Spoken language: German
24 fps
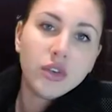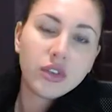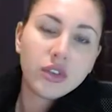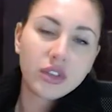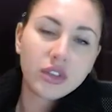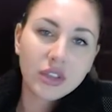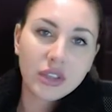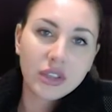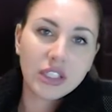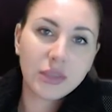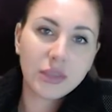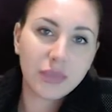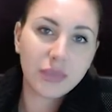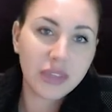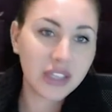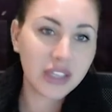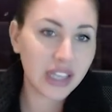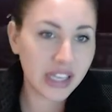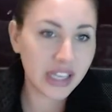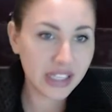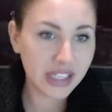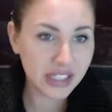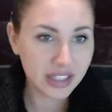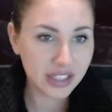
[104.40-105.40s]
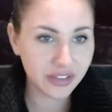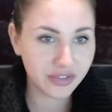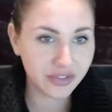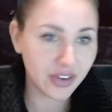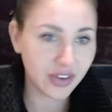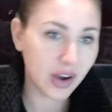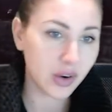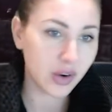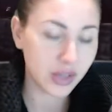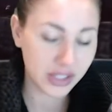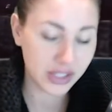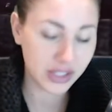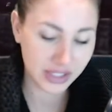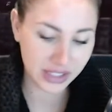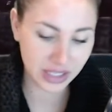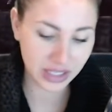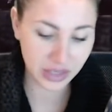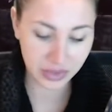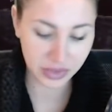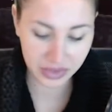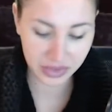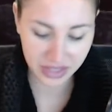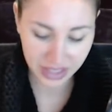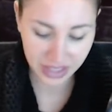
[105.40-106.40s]
Und ich bin echt eine faule
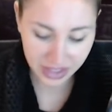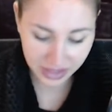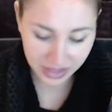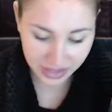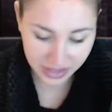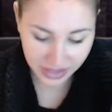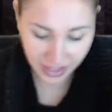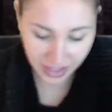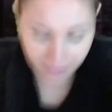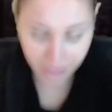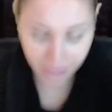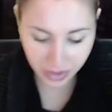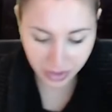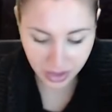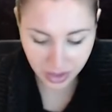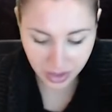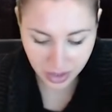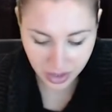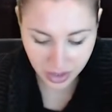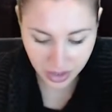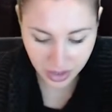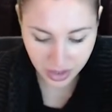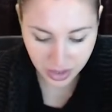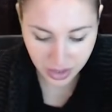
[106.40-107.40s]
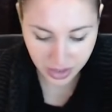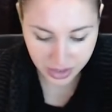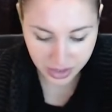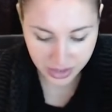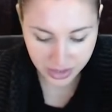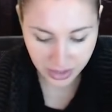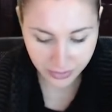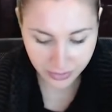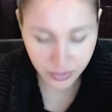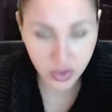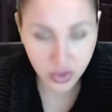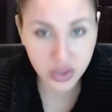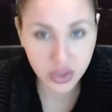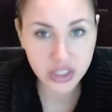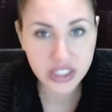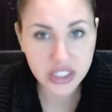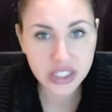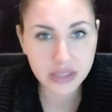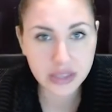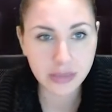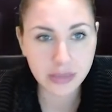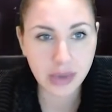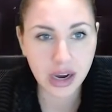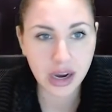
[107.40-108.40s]
Sau, ja. Ich habe ich hab noch
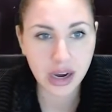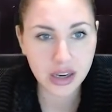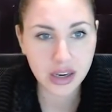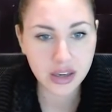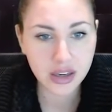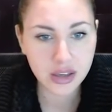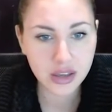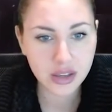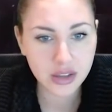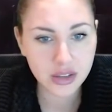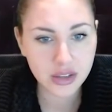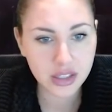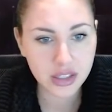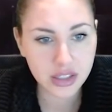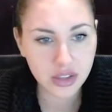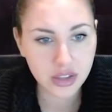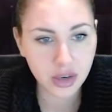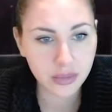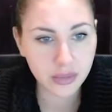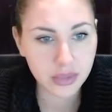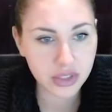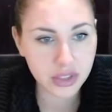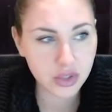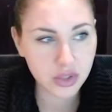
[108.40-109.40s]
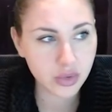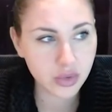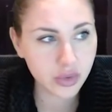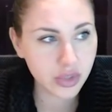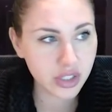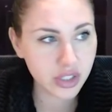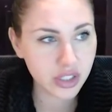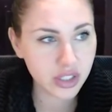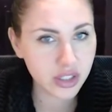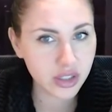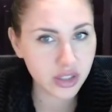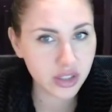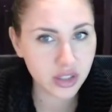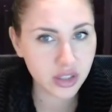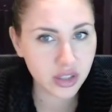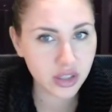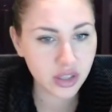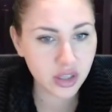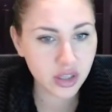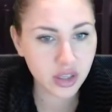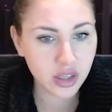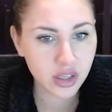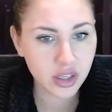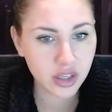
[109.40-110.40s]
nicht mal, jetzt kommt das Gute,
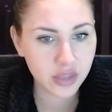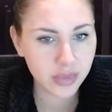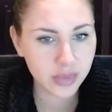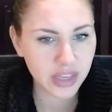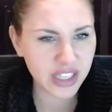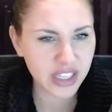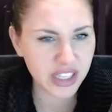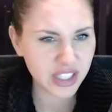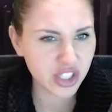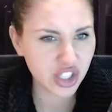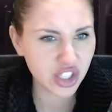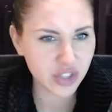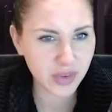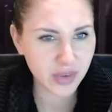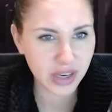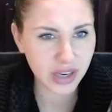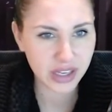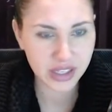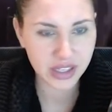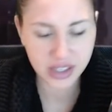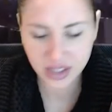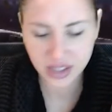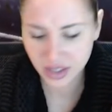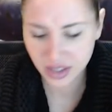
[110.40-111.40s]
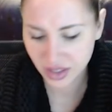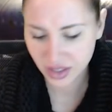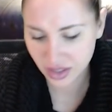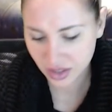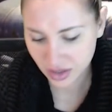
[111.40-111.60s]
bin echt ein Schwein.